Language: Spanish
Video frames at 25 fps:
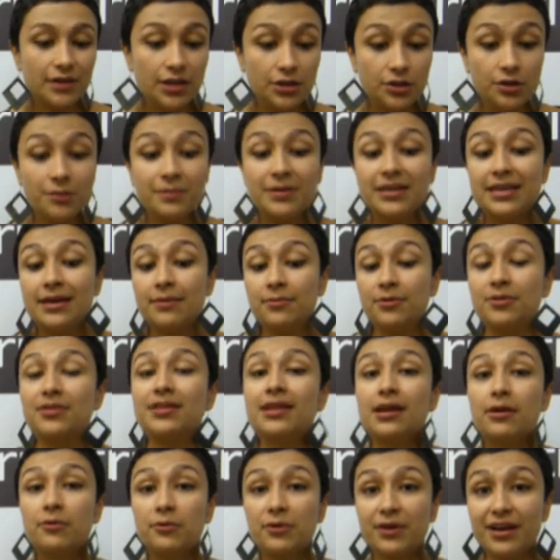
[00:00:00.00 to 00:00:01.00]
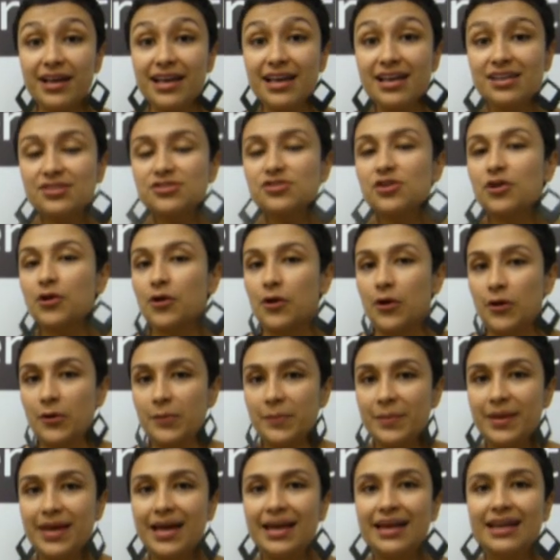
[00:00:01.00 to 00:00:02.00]
Yo me llamo Diana Urrea, soy
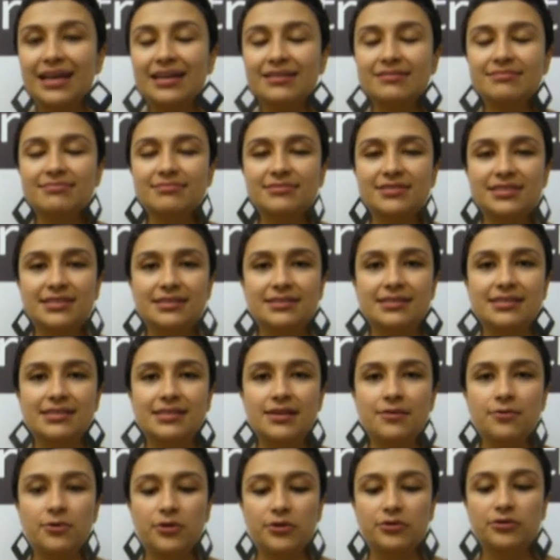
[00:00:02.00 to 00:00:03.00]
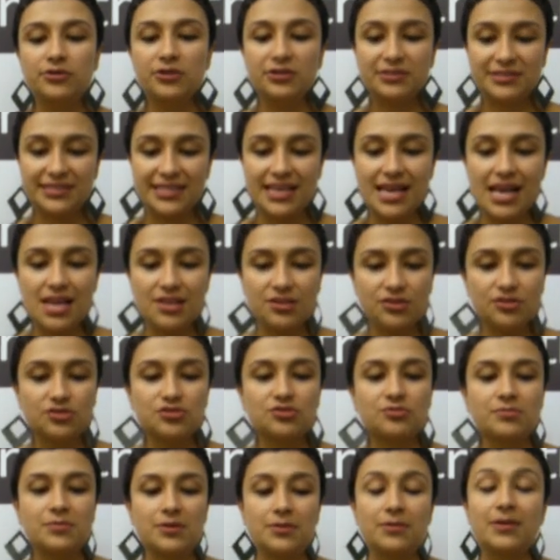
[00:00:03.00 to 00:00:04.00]
colombiana, llevo 12
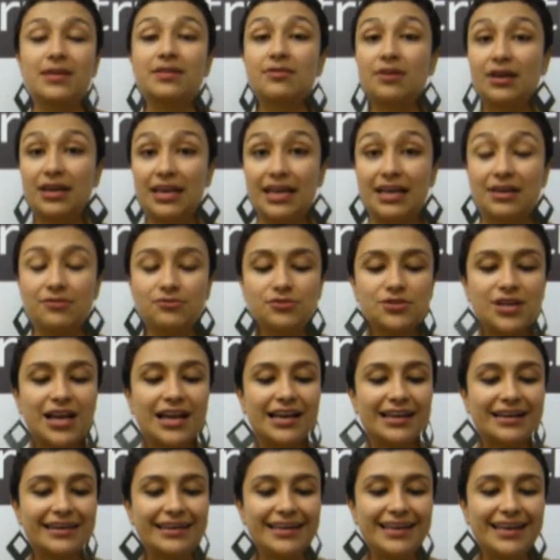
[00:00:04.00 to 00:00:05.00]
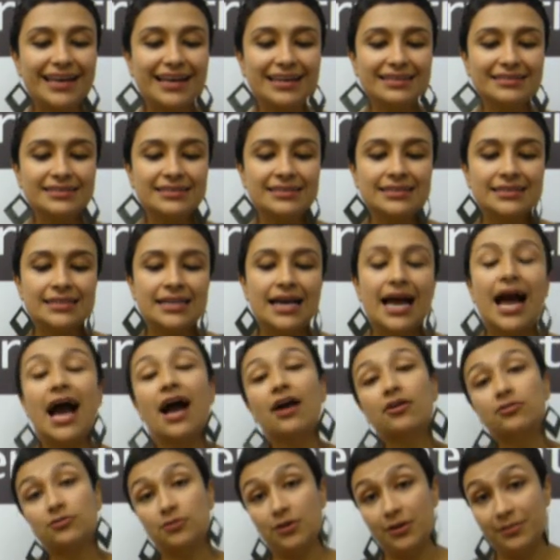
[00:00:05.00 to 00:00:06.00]
años viviendo aquí en Euskal Herria,
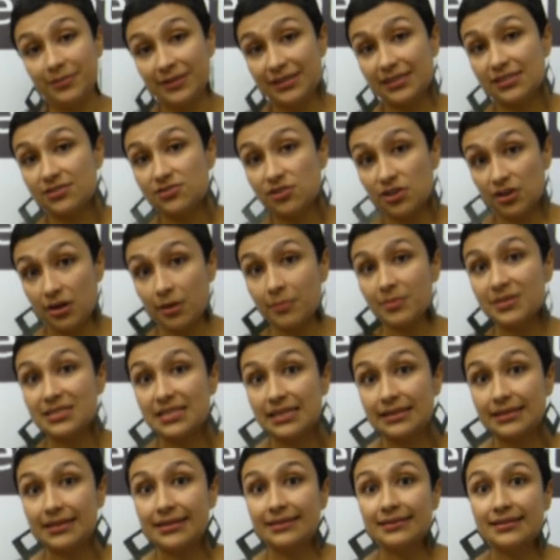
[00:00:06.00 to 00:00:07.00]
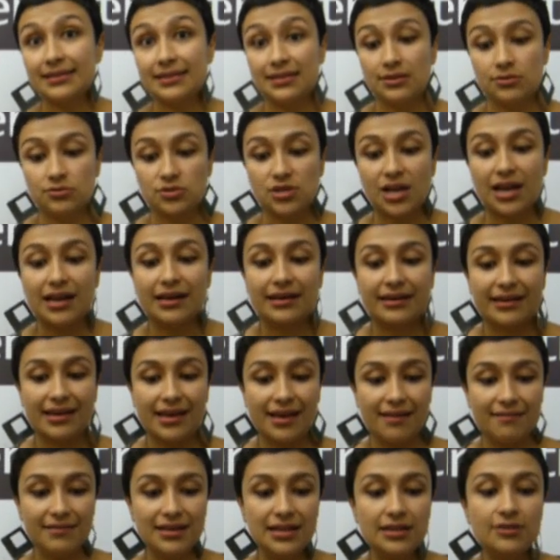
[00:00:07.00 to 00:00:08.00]
actualmente soy representante de Euskal
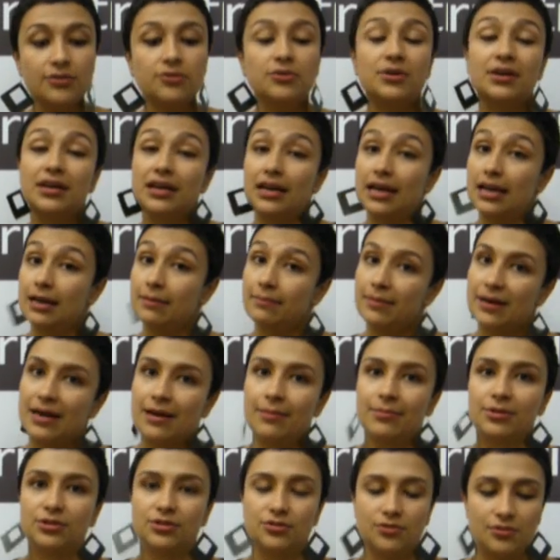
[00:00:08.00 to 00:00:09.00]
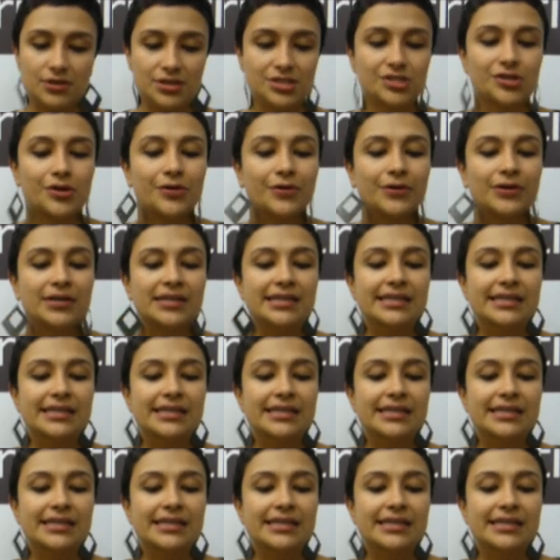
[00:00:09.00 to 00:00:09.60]
Herria Bildu en el Parlamento Vasco,